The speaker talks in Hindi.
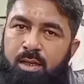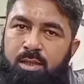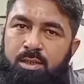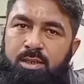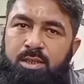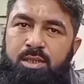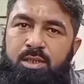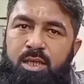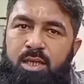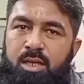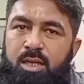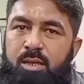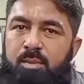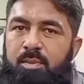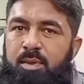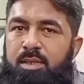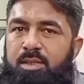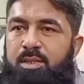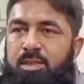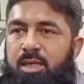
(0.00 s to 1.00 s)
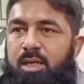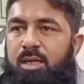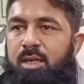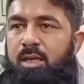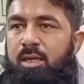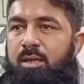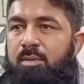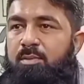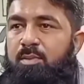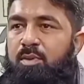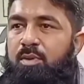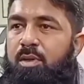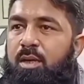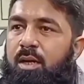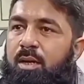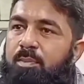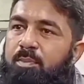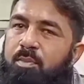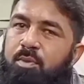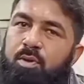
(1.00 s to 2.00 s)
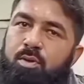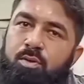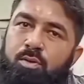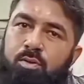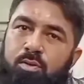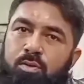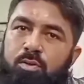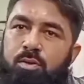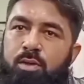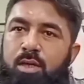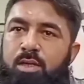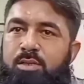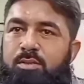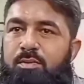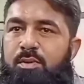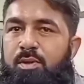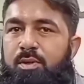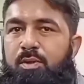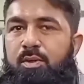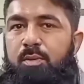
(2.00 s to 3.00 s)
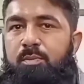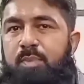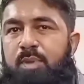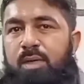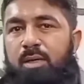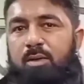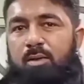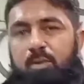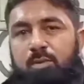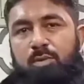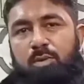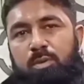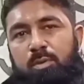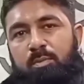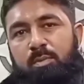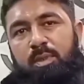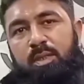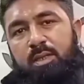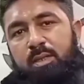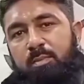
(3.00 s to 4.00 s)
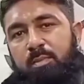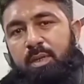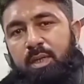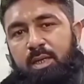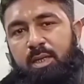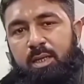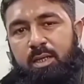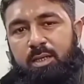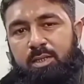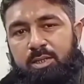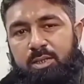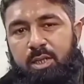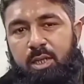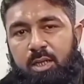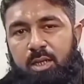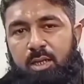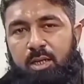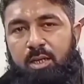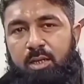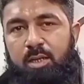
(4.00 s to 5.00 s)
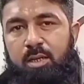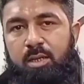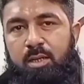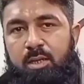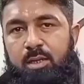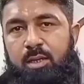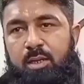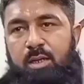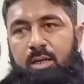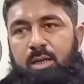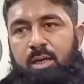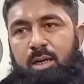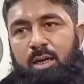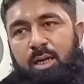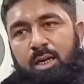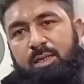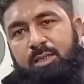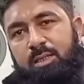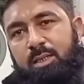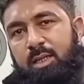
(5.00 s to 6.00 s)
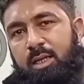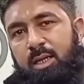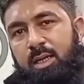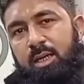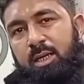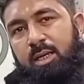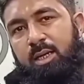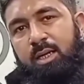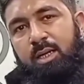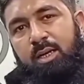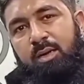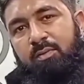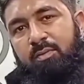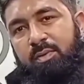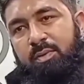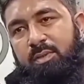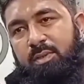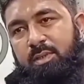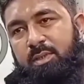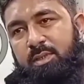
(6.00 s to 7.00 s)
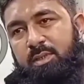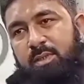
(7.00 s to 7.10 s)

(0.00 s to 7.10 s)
इसी चैनल पे इनशाला अलहमदिल्ला आपको नेक्स्ट वीडियो अपडेट होती मिलेगी इनशाला आज तक के लिए अल्लाह हाफिज़